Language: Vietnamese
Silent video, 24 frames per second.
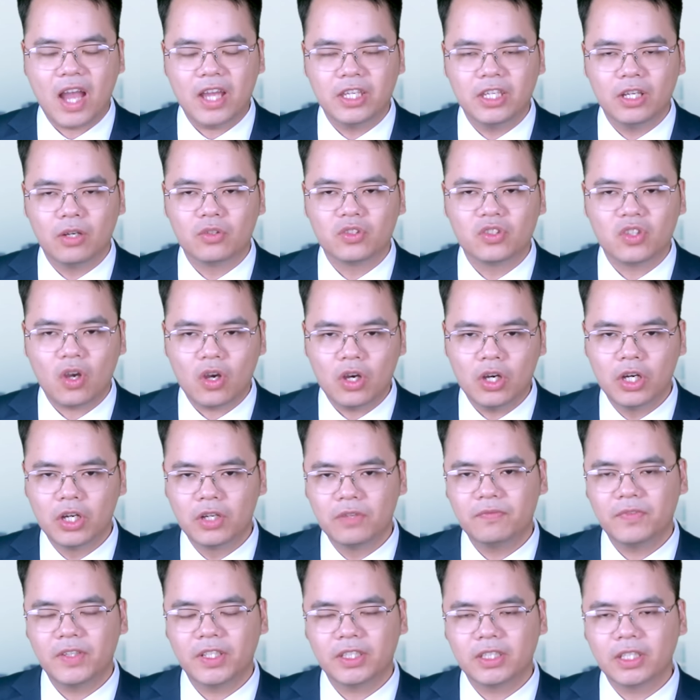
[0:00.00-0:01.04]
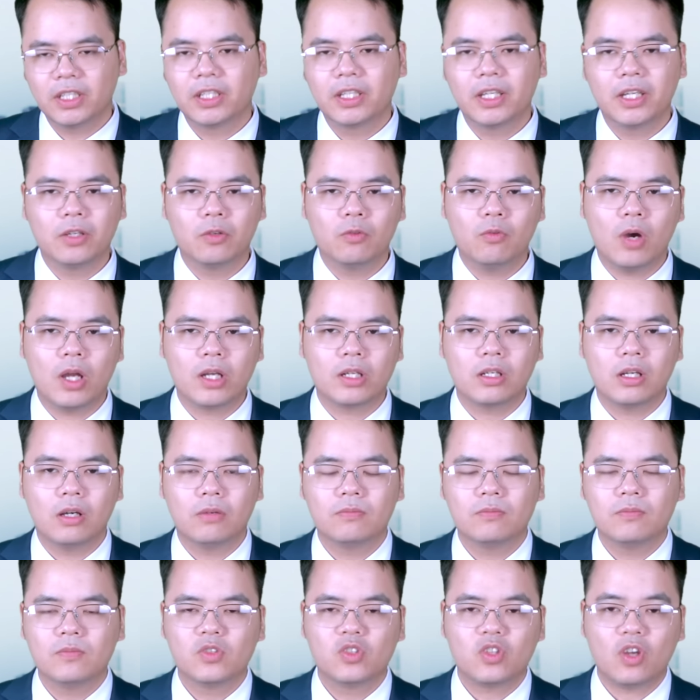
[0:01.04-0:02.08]
hiểu rõ hơn về tình hình hoạt động
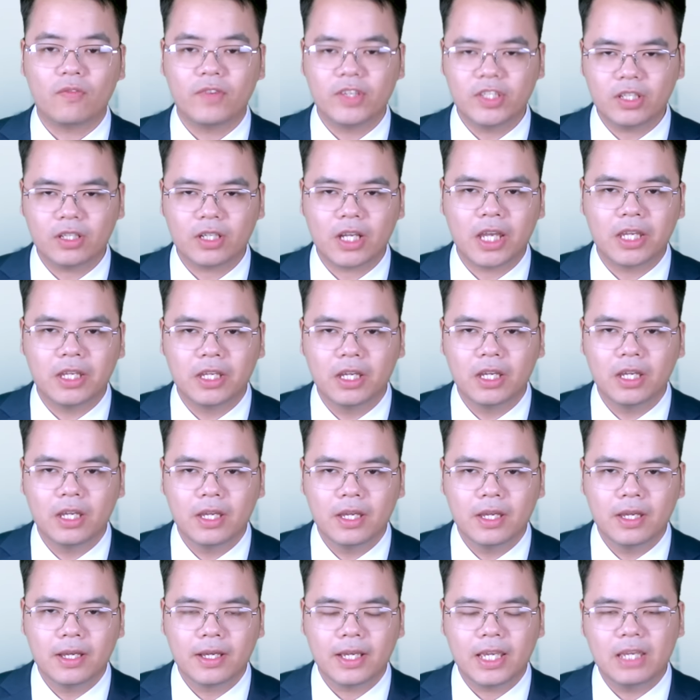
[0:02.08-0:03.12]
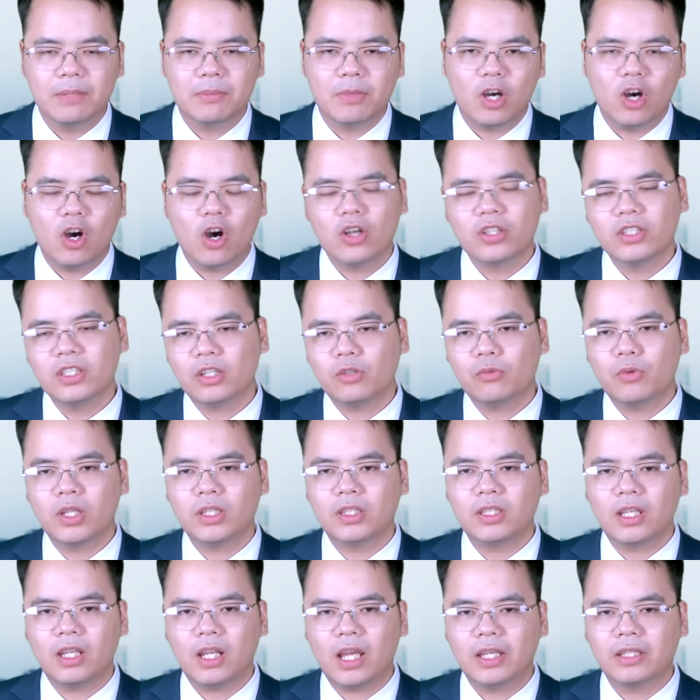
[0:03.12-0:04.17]
so với trước đây, khi mà họ nhất quyết
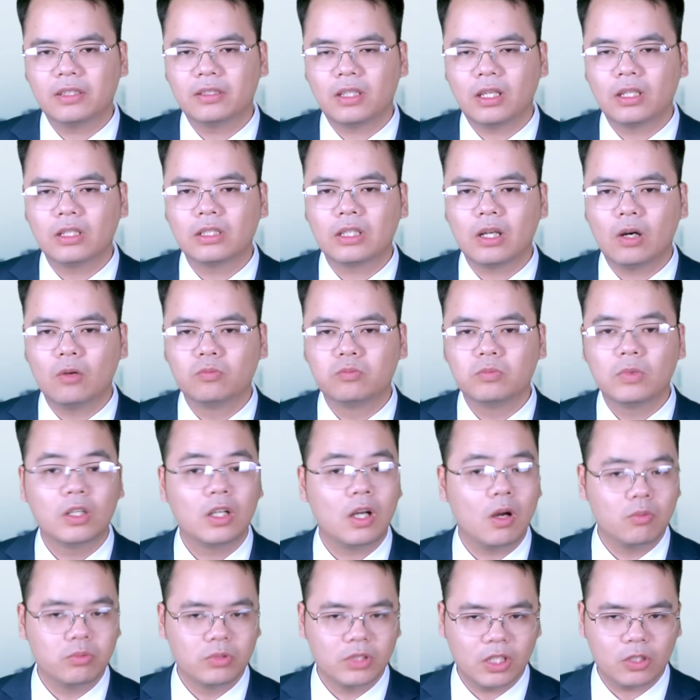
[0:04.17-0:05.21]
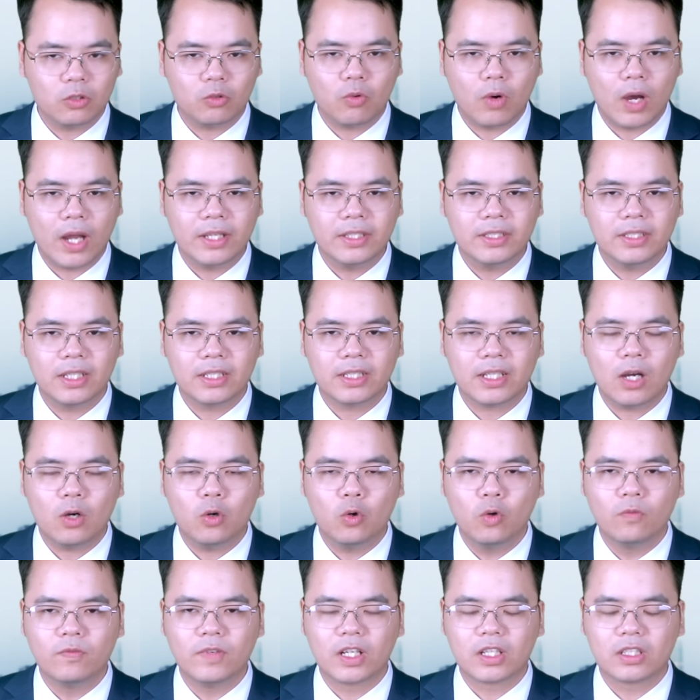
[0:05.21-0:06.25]
tiến hành tấn công không nhất quán trên các
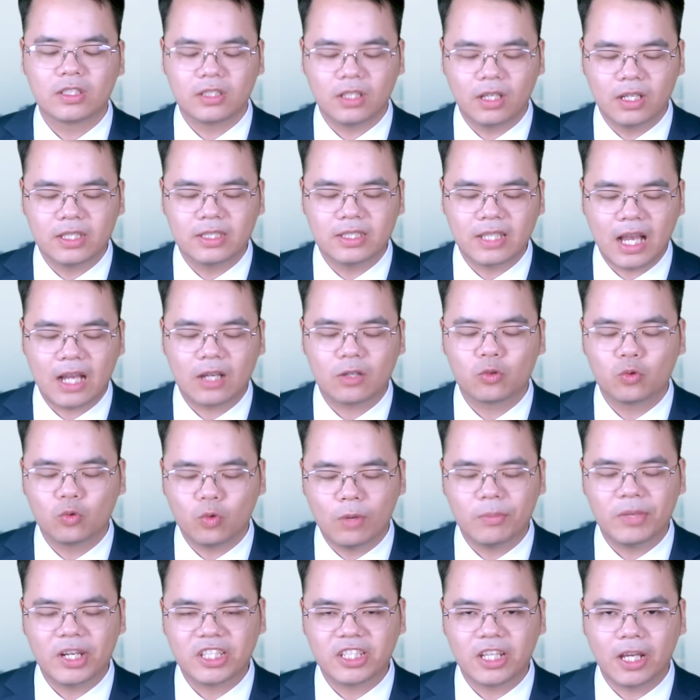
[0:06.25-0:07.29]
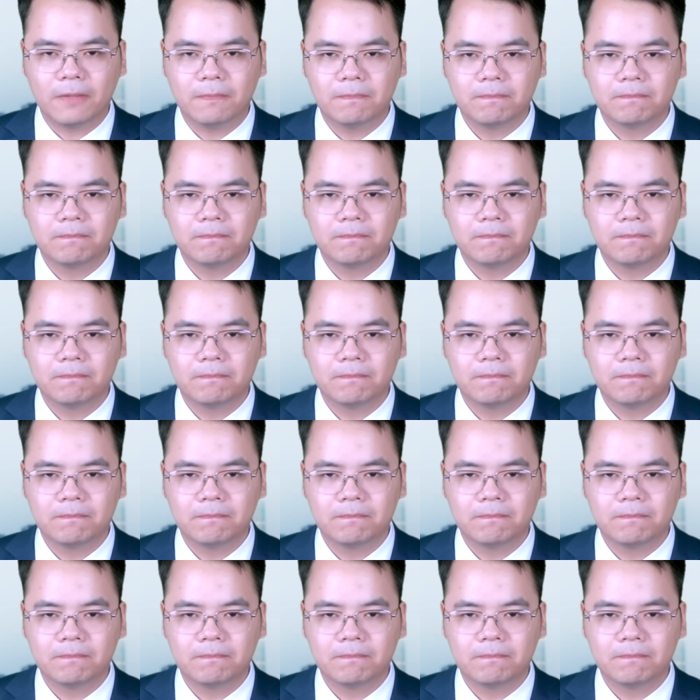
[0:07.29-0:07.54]
khu vực rời rạc của mặt trận.